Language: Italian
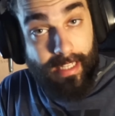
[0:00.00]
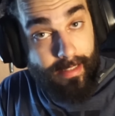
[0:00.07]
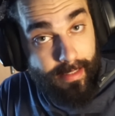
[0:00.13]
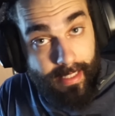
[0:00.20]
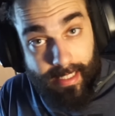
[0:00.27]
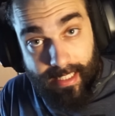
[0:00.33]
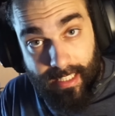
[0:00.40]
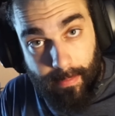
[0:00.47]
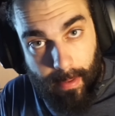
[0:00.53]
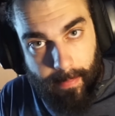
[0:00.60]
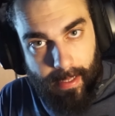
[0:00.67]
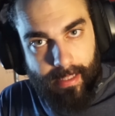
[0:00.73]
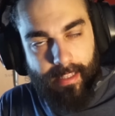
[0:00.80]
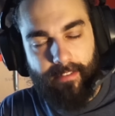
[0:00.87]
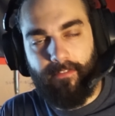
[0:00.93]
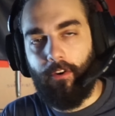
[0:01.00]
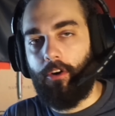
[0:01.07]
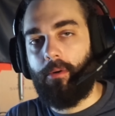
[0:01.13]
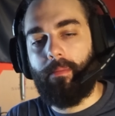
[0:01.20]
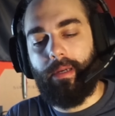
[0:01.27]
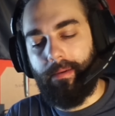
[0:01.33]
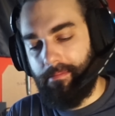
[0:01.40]
tantissime
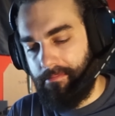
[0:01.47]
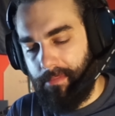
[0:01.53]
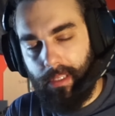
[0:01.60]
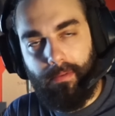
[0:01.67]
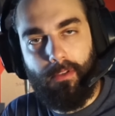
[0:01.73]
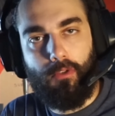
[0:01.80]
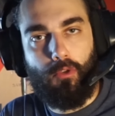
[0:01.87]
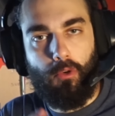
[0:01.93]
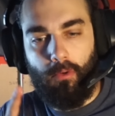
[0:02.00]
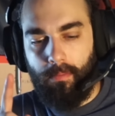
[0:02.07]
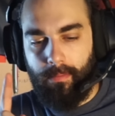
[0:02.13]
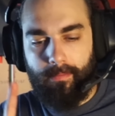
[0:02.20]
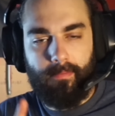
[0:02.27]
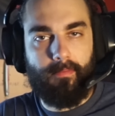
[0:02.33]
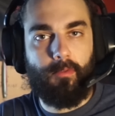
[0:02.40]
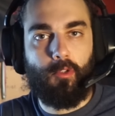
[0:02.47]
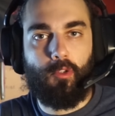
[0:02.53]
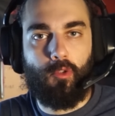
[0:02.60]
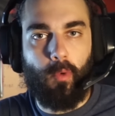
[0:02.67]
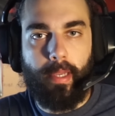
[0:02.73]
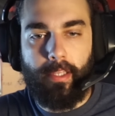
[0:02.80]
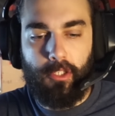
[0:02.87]
piattaforme, YouTube,
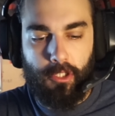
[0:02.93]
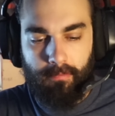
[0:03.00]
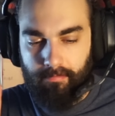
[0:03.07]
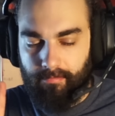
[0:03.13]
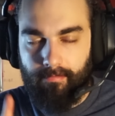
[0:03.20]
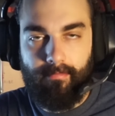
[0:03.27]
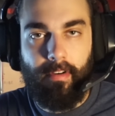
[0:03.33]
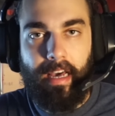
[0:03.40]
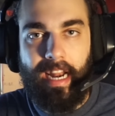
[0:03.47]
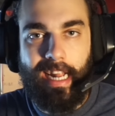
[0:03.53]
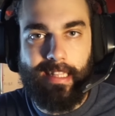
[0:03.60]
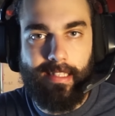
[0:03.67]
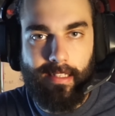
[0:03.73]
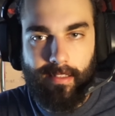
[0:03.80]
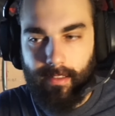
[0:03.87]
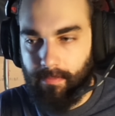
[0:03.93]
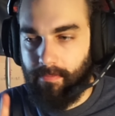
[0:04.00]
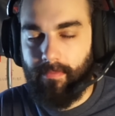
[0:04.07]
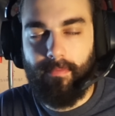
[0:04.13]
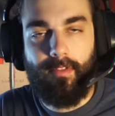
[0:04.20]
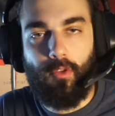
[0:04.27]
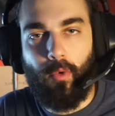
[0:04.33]
Twitch, Reddit,
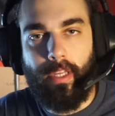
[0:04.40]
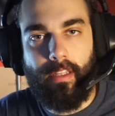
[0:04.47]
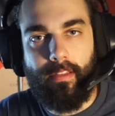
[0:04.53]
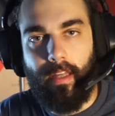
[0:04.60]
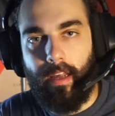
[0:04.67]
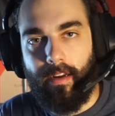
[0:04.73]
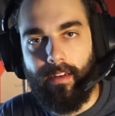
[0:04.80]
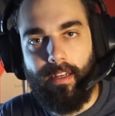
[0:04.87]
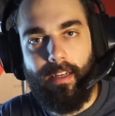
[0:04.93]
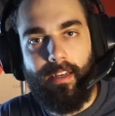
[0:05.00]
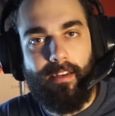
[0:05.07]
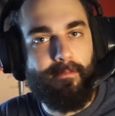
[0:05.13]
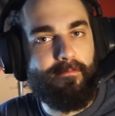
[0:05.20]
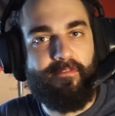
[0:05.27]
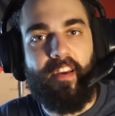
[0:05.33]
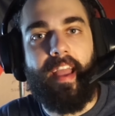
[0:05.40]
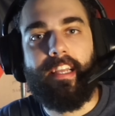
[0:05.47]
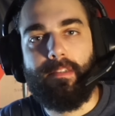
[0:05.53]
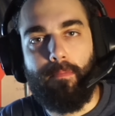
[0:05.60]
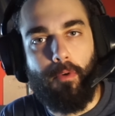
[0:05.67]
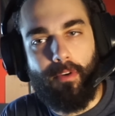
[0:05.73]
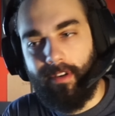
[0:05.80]
Twitter,
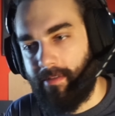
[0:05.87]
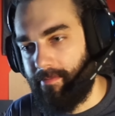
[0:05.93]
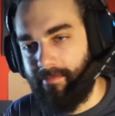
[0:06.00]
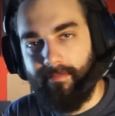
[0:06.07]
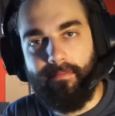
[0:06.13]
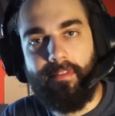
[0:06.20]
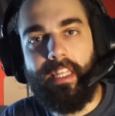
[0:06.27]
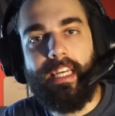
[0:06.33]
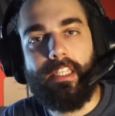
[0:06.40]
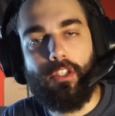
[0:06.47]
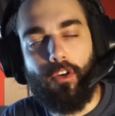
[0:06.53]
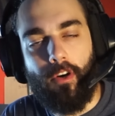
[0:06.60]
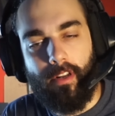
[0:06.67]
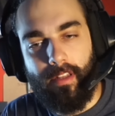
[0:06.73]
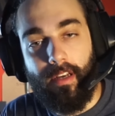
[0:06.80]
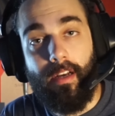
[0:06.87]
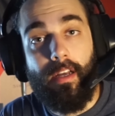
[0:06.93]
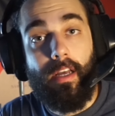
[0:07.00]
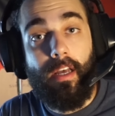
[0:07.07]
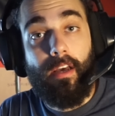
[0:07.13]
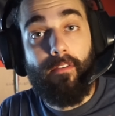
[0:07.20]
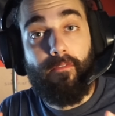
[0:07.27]
Facebook, Discord,
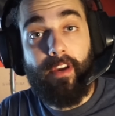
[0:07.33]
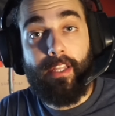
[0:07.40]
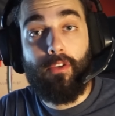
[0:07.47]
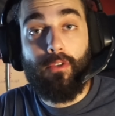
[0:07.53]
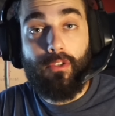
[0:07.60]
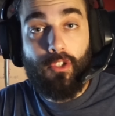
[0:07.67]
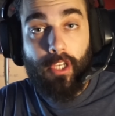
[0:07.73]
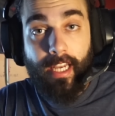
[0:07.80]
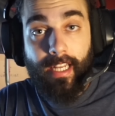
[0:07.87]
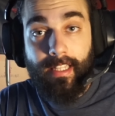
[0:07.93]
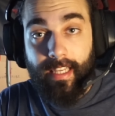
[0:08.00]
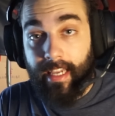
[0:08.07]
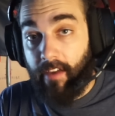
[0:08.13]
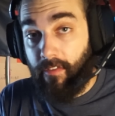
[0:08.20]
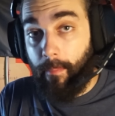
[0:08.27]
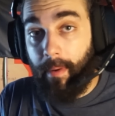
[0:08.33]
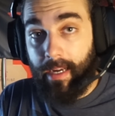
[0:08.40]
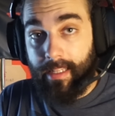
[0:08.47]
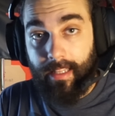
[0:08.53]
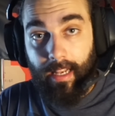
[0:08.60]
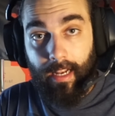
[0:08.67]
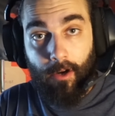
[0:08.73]
vedo gente che fa
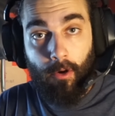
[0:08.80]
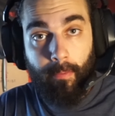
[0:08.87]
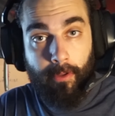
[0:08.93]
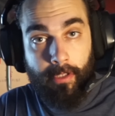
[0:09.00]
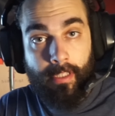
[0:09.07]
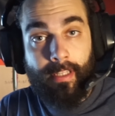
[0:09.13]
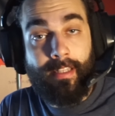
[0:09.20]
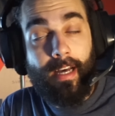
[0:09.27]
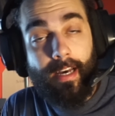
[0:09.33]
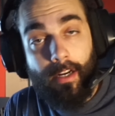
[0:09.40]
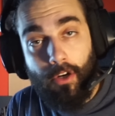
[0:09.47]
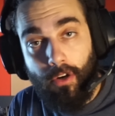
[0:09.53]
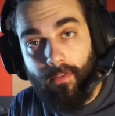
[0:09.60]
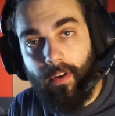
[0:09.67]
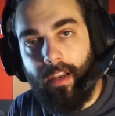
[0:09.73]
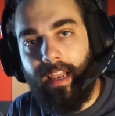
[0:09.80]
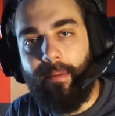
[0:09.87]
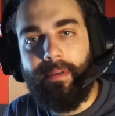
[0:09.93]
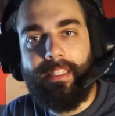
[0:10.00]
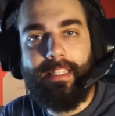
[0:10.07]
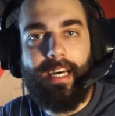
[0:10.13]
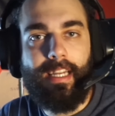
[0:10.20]
parte della community di Tarkov
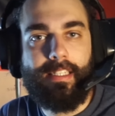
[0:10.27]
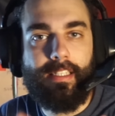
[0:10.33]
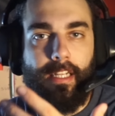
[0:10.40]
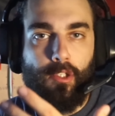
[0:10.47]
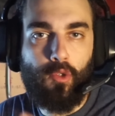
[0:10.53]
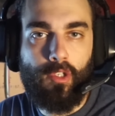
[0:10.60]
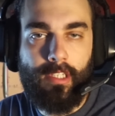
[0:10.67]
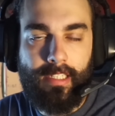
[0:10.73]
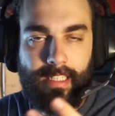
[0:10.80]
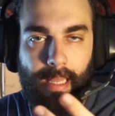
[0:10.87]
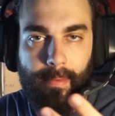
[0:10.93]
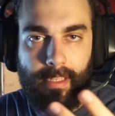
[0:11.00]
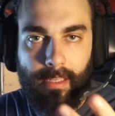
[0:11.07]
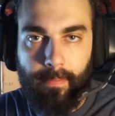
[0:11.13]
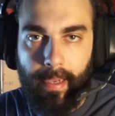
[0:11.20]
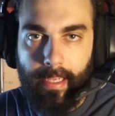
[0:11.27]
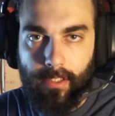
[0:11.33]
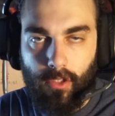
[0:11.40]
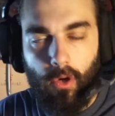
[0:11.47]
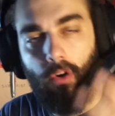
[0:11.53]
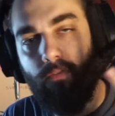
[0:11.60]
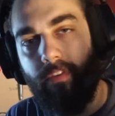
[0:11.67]
lamentarsi del suo sistema di
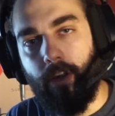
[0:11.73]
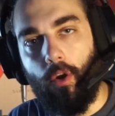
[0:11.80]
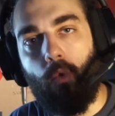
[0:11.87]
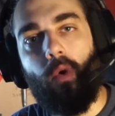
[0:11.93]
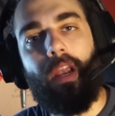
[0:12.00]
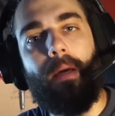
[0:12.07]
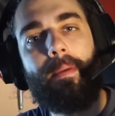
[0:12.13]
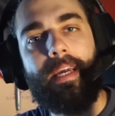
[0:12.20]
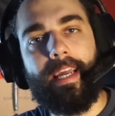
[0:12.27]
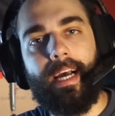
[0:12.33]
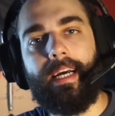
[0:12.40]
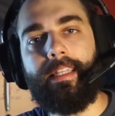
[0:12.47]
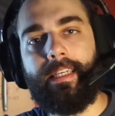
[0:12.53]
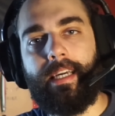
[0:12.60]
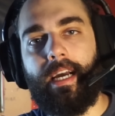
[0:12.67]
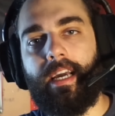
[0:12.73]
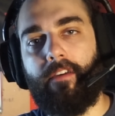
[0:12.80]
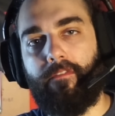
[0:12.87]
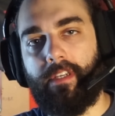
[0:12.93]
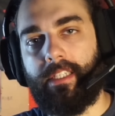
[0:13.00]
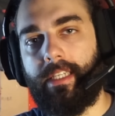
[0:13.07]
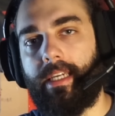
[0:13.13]
peso, ovvero quella meccanica che
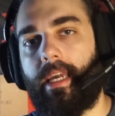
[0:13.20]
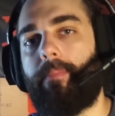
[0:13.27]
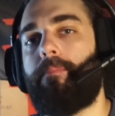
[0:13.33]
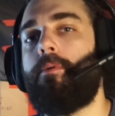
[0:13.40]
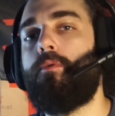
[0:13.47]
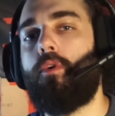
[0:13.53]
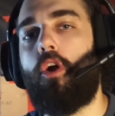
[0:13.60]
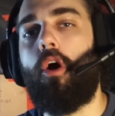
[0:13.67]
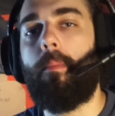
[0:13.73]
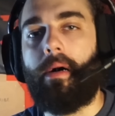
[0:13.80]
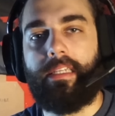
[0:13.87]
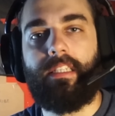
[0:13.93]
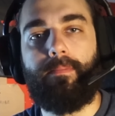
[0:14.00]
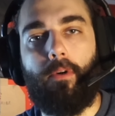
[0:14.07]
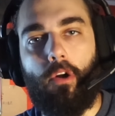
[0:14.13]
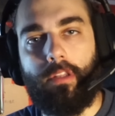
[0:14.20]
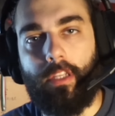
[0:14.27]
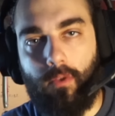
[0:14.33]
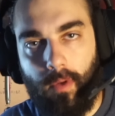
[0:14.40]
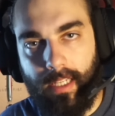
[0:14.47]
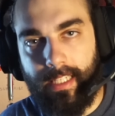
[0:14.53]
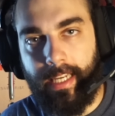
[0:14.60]
fa sì che più roba si porta
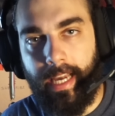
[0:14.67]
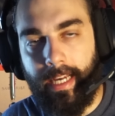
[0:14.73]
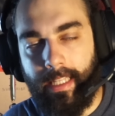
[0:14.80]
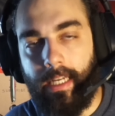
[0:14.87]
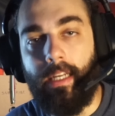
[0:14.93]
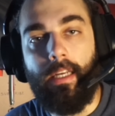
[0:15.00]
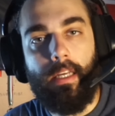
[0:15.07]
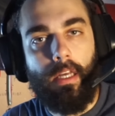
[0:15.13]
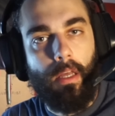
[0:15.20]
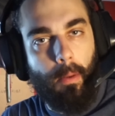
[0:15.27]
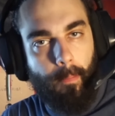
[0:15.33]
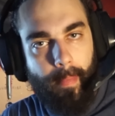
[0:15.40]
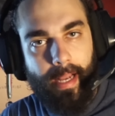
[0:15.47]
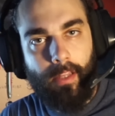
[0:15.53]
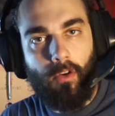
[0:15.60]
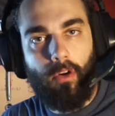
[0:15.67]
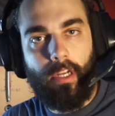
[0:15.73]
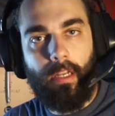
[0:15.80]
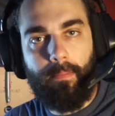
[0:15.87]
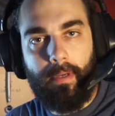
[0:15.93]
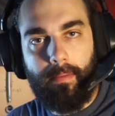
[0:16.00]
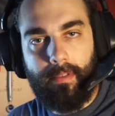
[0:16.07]
sulla schiena, meno
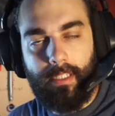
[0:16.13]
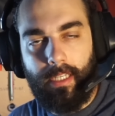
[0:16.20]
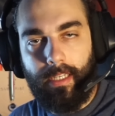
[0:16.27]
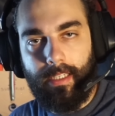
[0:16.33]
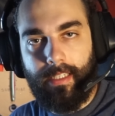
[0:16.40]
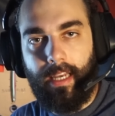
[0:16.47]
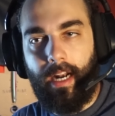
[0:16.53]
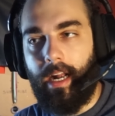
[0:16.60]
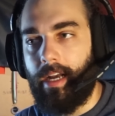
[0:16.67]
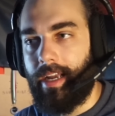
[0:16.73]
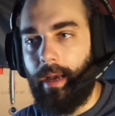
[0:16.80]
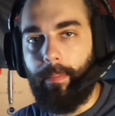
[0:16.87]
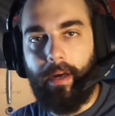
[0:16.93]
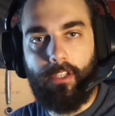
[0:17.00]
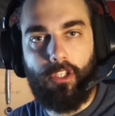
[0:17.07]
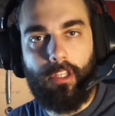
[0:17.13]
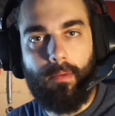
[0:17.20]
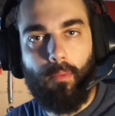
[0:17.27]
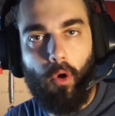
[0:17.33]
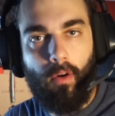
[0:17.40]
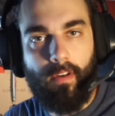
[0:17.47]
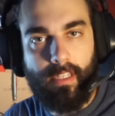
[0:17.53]
il PMC sarà capace di
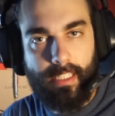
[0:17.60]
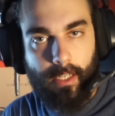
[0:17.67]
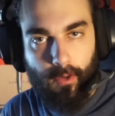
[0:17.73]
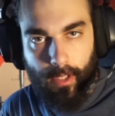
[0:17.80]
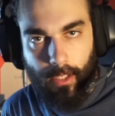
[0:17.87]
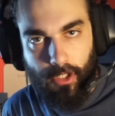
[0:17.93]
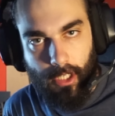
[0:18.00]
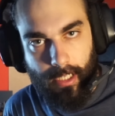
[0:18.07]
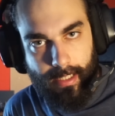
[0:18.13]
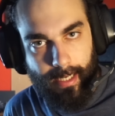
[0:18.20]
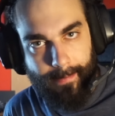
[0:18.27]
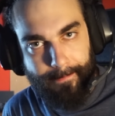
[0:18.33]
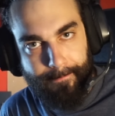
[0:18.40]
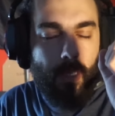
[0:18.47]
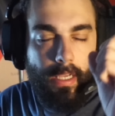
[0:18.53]
muoversi con agilità.